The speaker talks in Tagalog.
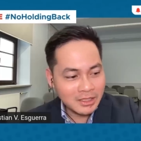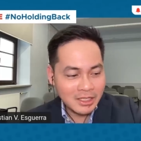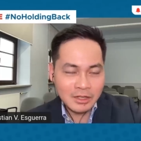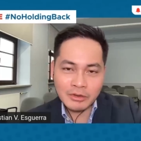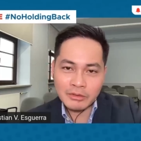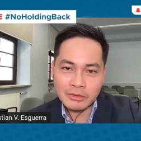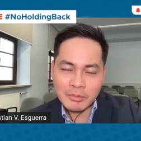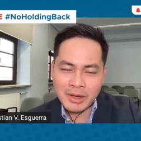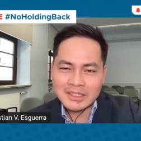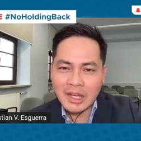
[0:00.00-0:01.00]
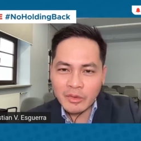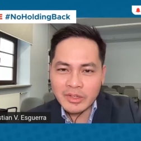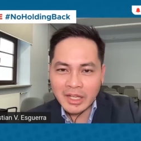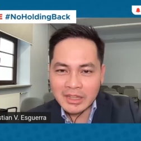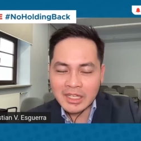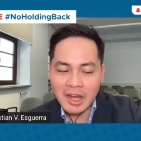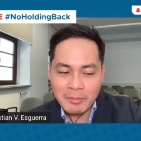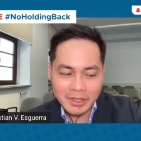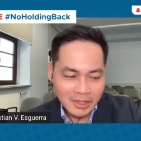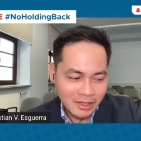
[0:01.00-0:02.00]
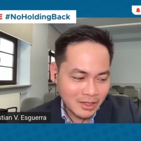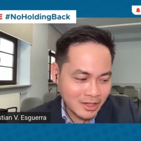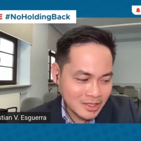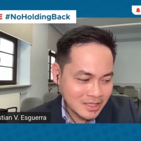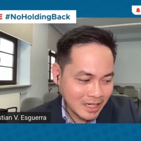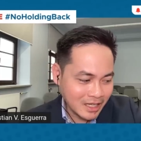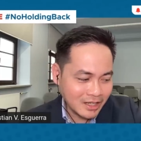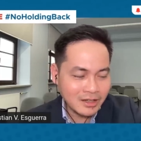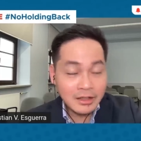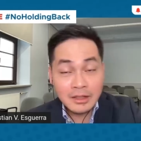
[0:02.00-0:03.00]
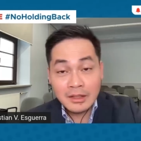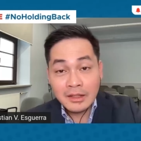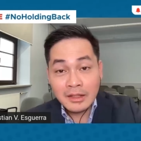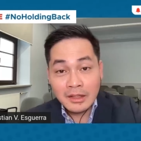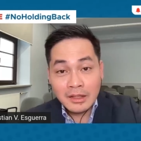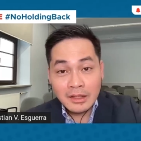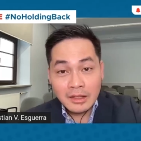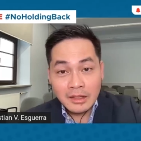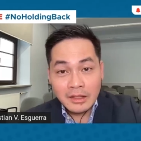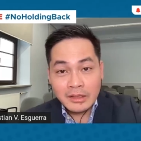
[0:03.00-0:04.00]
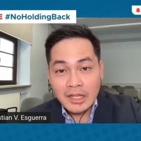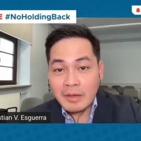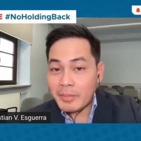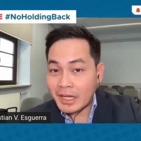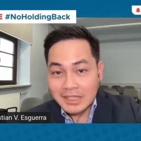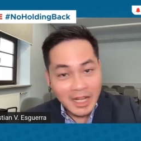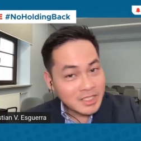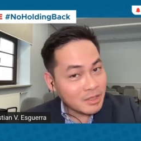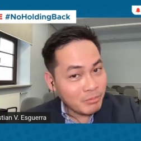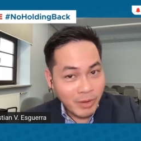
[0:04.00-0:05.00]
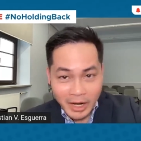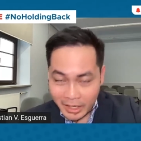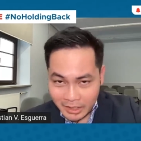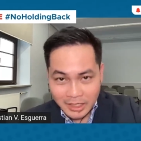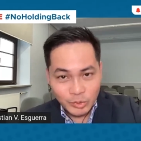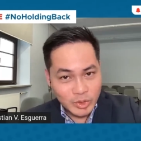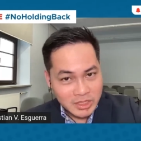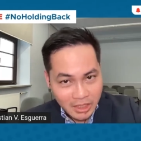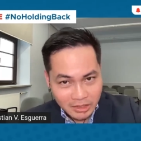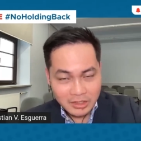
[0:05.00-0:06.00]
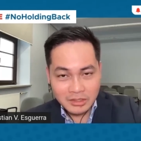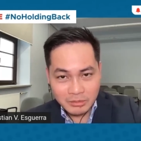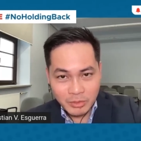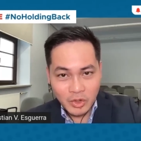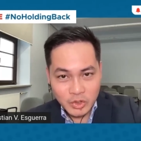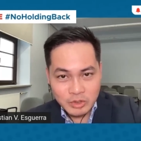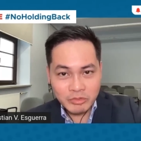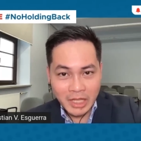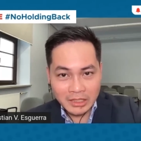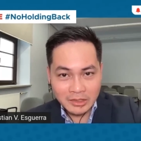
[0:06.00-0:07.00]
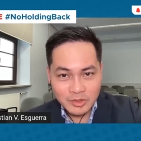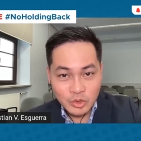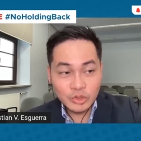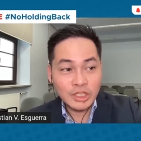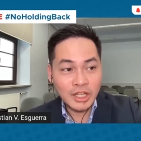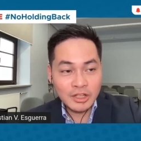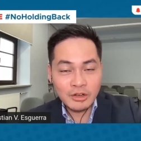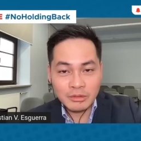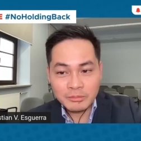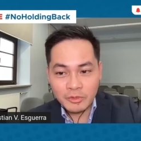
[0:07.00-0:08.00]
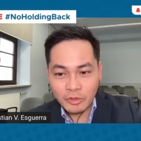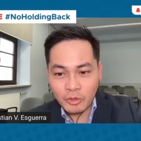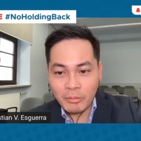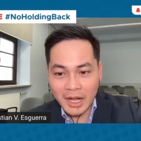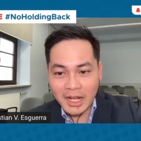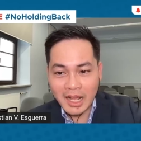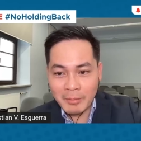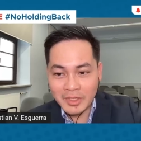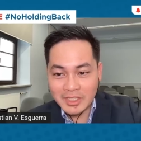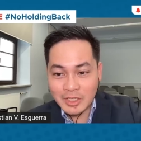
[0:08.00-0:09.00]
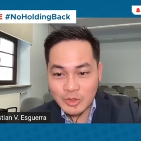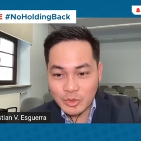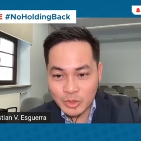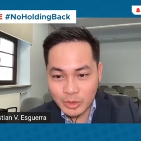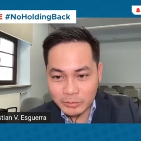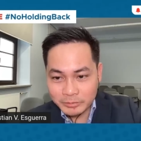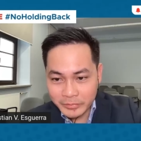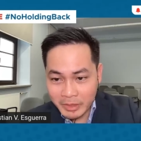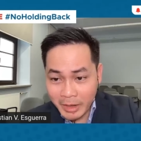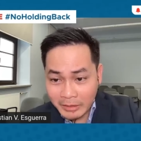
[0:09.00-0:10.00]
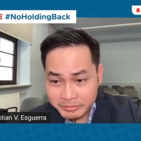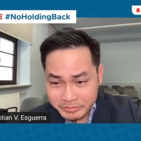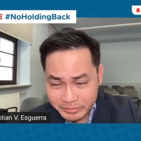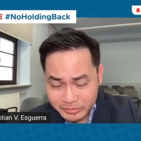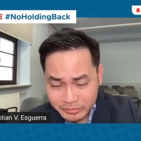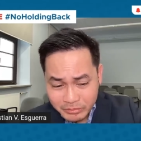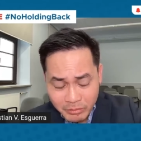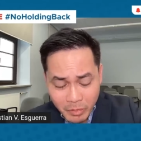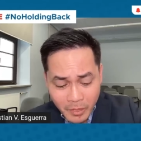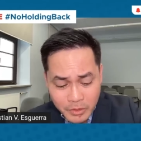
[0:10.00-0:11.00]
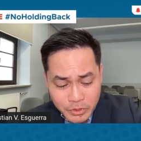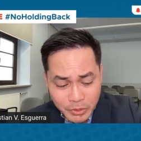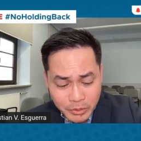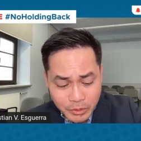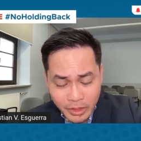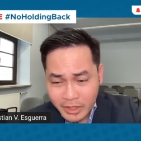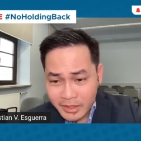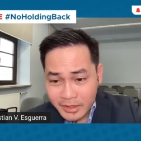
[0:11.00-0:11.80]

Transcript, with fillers: hindi raw, yung mga taon na hindi nakapag nakapagdeklara ng SALN. Napakataas ng bar that was set because of that. So tingnan nyo kung magagamit yan sa susunod, di ba? So